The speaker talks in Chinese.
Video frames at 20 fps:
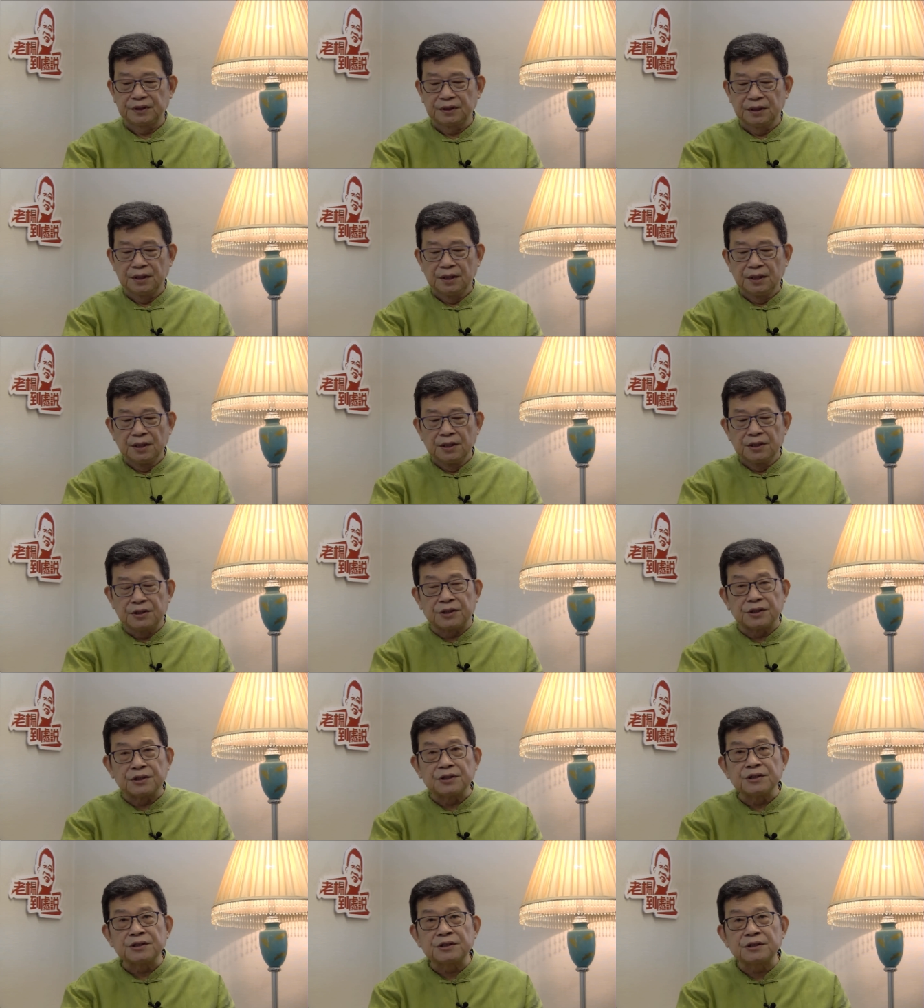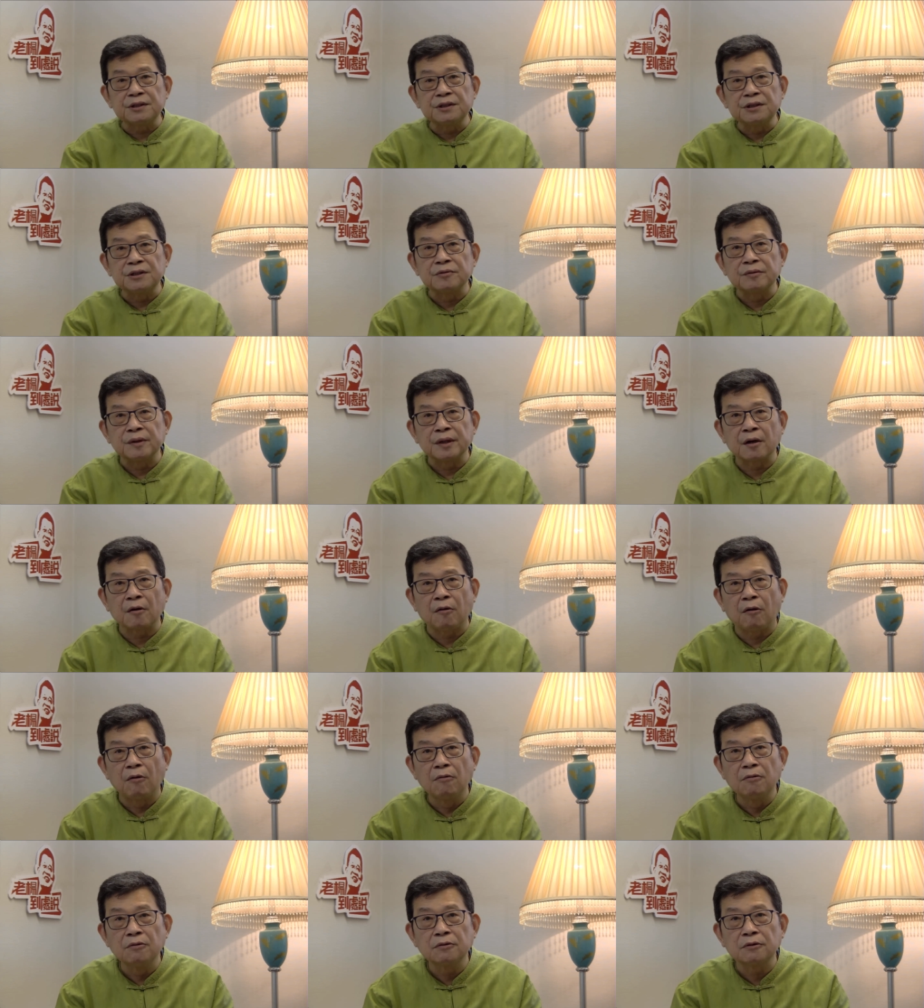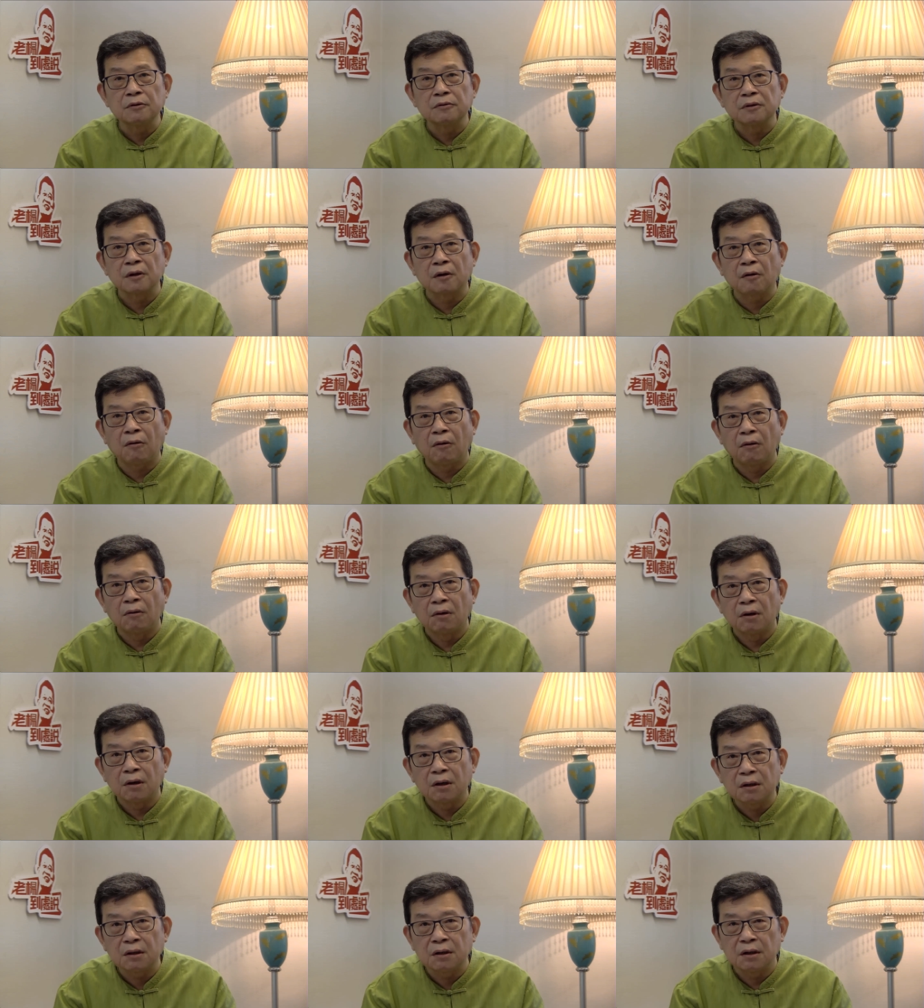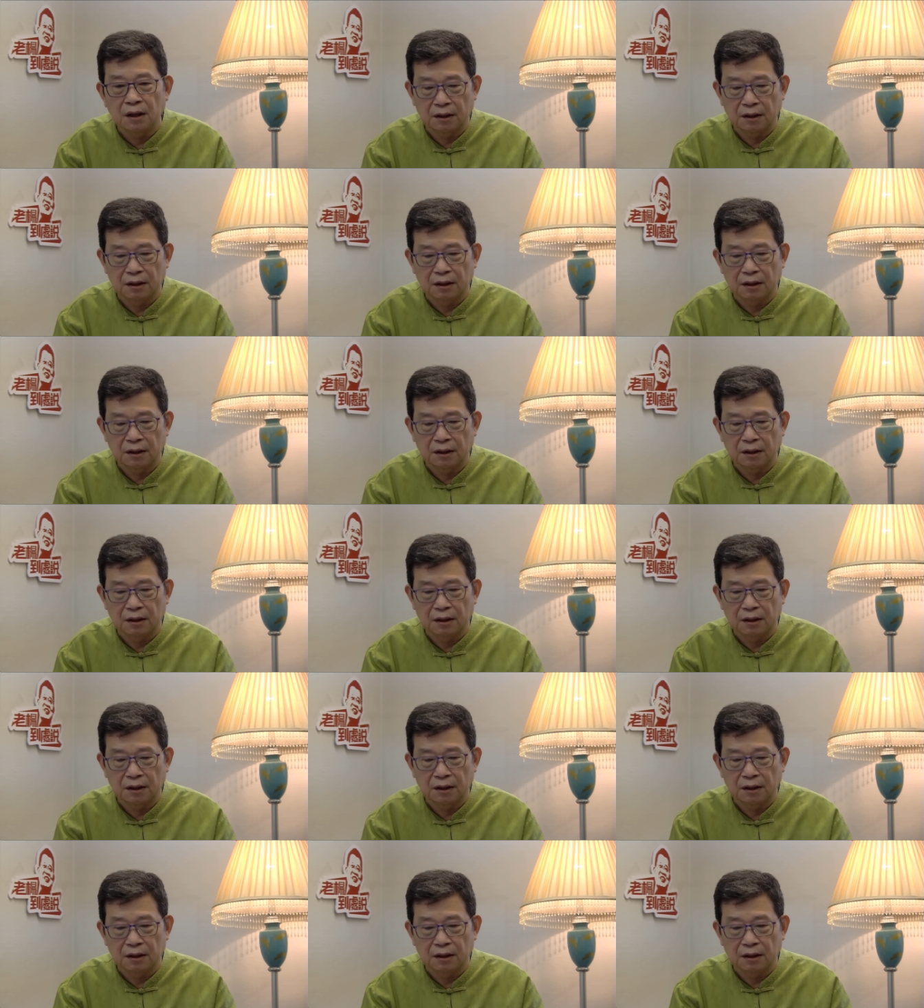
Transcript: 只是视之为空洞的恐吓。